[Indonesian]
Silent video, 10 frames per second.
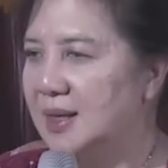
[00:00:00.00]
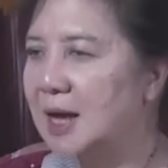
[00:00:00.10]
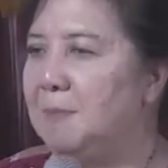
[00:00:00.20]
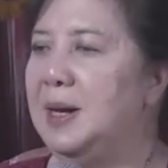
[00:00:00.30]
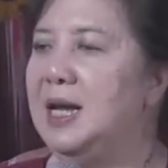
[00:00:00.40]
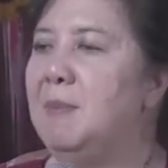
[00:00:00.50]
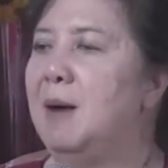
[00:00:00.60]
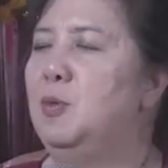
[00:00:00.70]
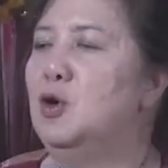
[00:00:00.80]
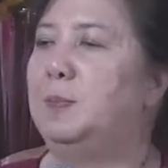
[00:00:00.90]
Tapi 50%
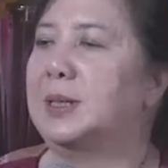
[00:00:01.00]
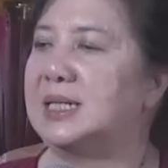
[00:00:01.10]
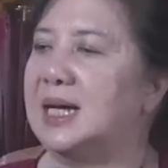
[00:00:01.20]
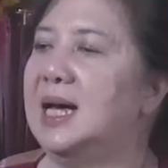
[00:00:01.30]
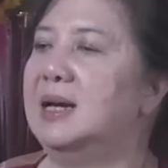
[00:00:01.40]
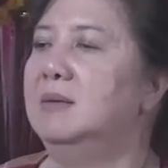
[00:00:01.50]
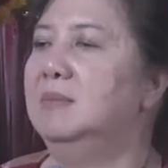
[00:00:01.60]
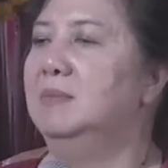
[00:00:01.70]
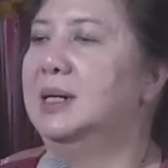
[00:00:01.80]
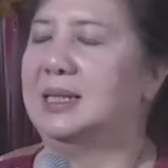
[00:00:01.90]

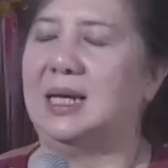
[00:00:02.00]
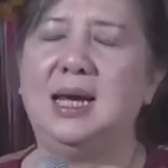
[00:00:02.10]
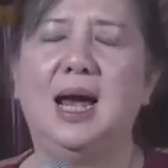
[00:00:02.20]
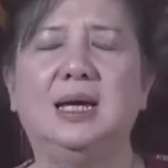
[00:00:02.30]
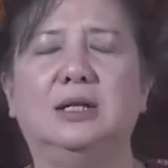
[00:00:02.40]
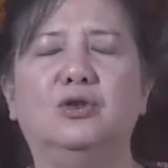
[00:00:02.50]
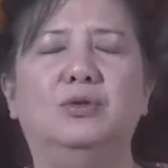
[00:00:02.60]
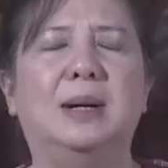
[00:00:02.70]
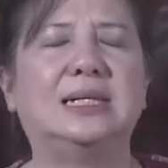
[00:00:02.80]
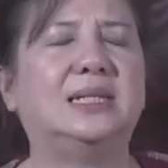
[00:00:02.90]
berteriak itu
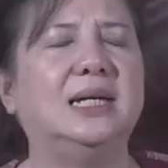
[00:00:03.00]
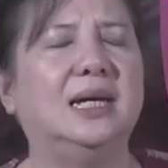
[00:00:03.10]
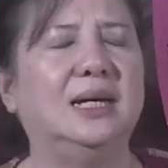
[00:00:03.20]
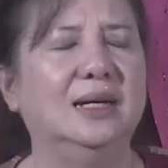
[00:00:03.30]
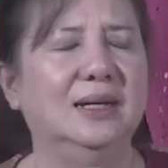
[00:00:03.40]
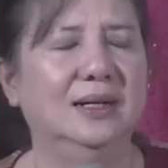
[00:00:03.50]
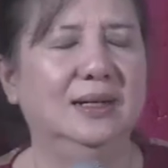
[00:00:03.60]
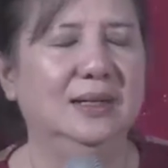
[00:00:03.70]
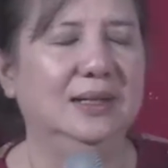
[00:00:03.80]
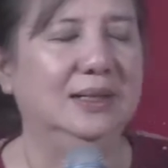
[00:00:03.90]
masih
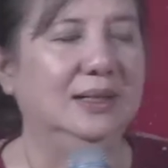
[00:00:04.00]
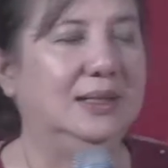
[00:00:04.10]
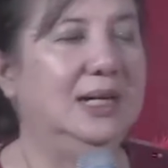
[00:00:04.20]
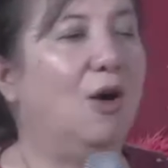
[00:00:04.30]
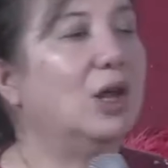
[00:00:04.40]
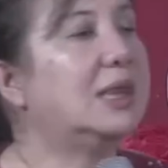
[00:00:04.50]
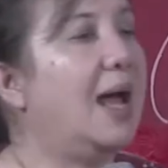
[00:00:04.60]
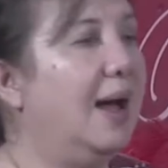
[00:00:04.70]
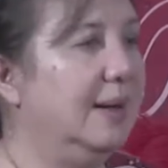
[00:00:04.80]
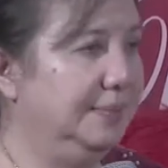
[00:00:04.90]
di
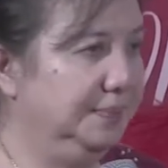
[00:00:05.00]
otak